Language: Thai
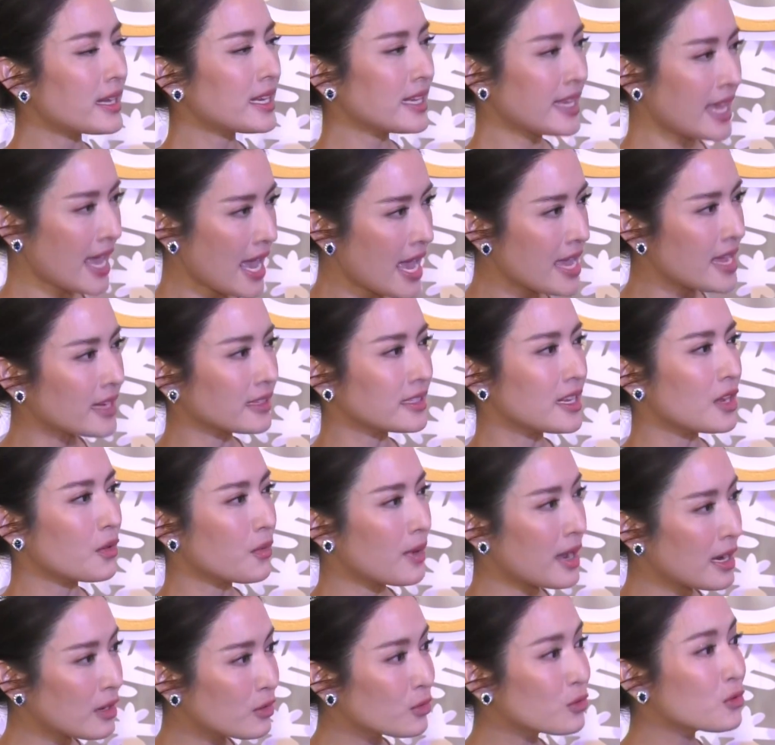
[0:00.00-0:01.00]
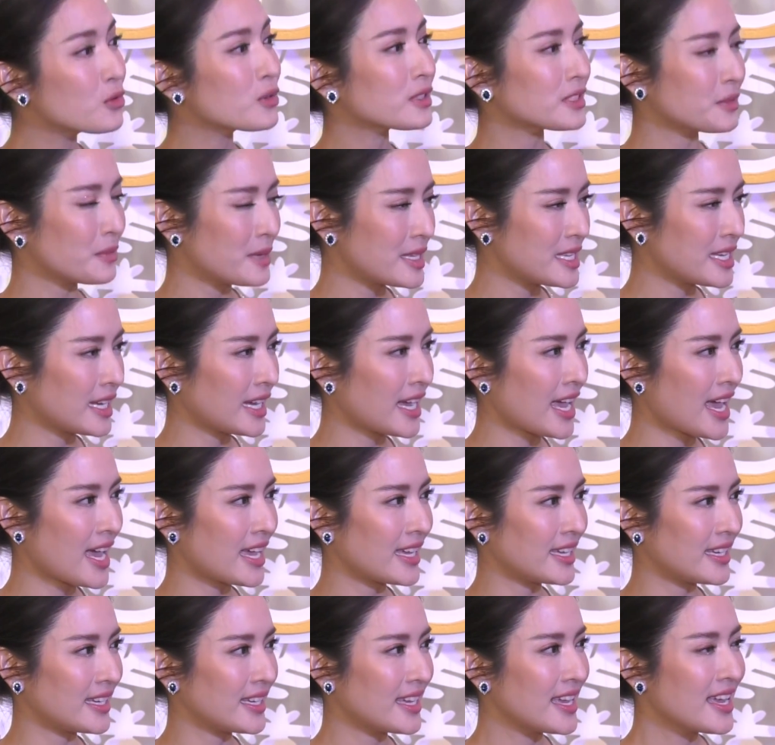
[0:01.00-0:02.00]
กวันนี้แค่อย่างเดียวว่าลูกจะเป็นยังไง
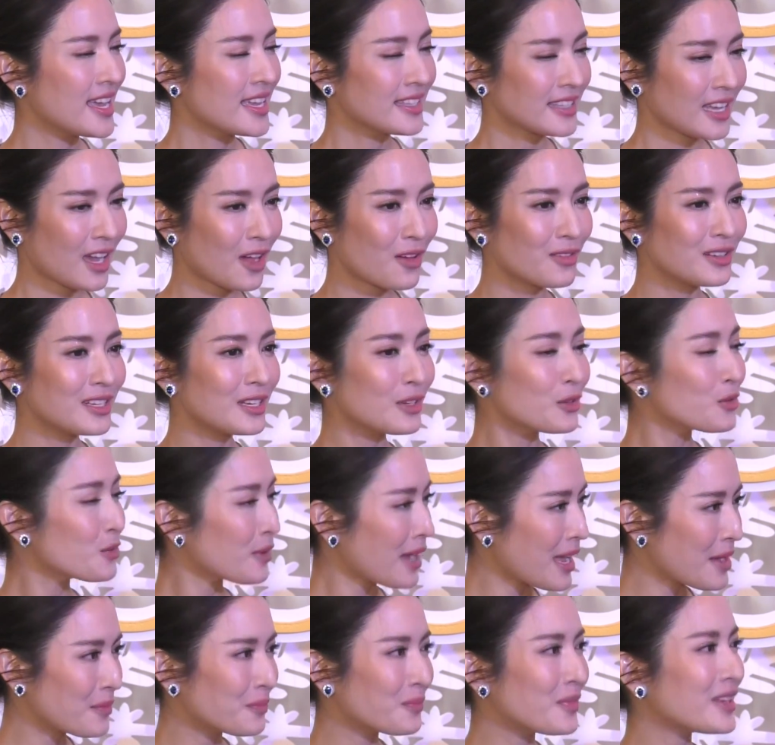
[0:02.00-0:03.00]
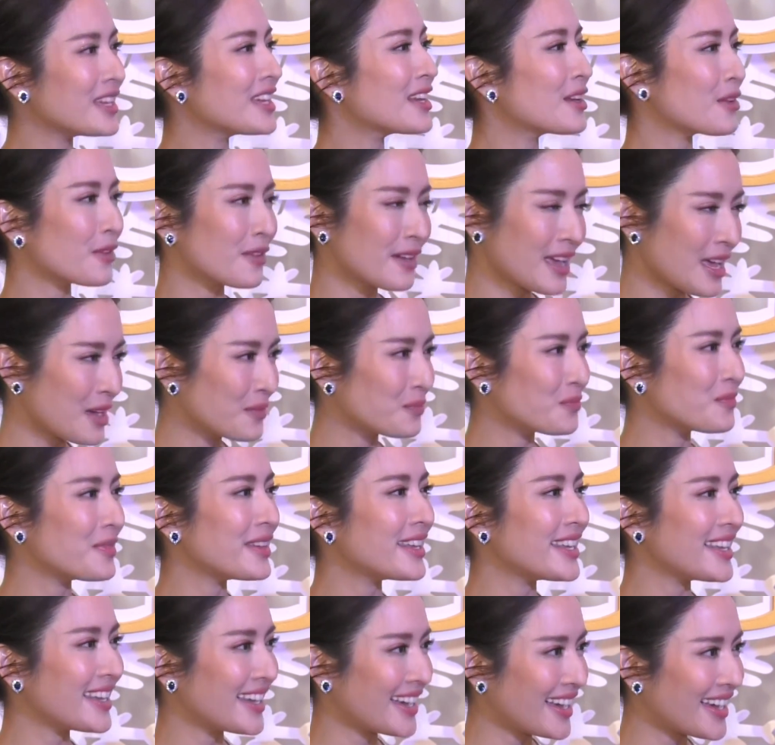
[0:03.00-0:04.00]
แต่คราวนี้ลูกแฮปปี้เราก็แฮป
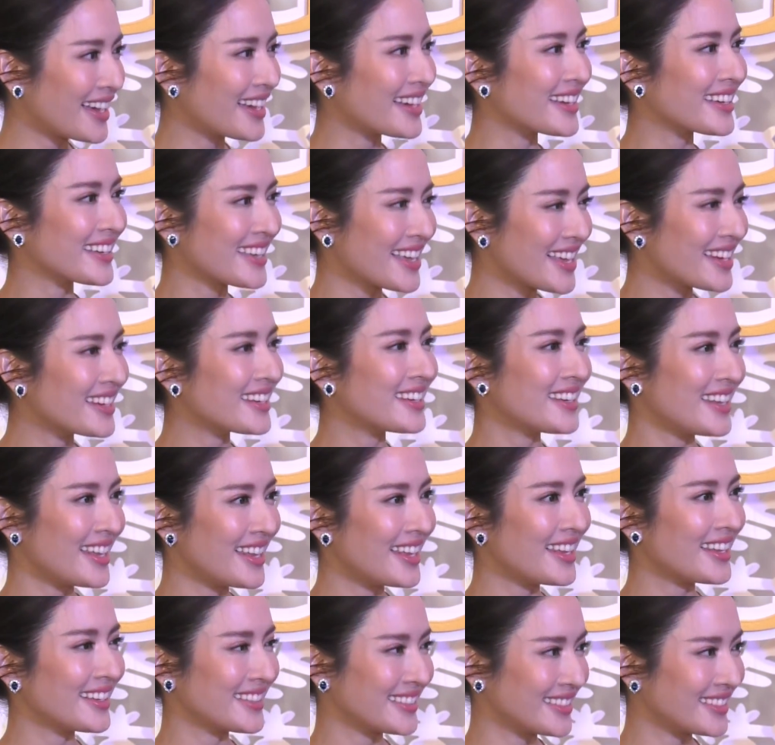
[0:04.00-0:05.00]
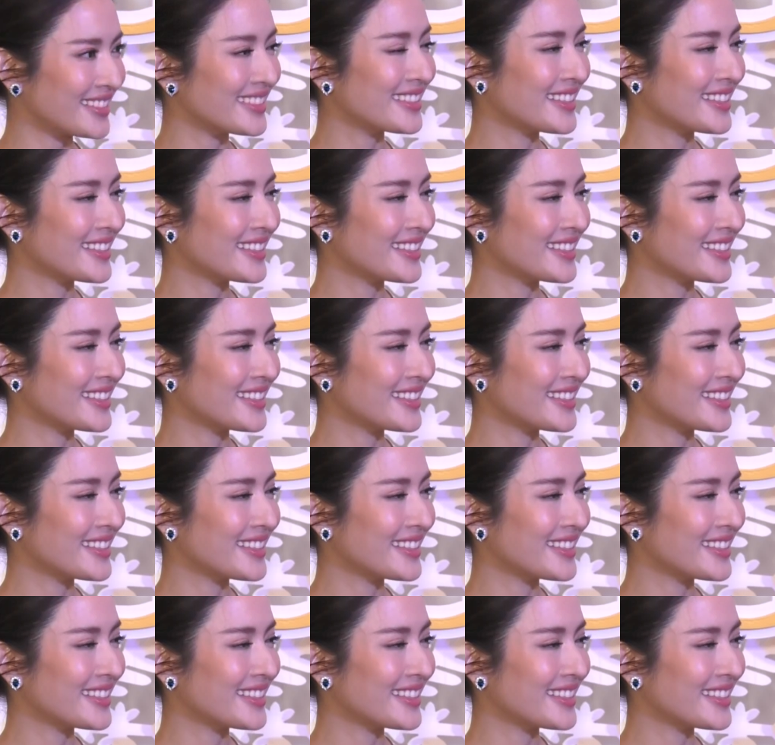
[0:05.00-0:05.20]
ปี้ค่ะแค่นั้นเอง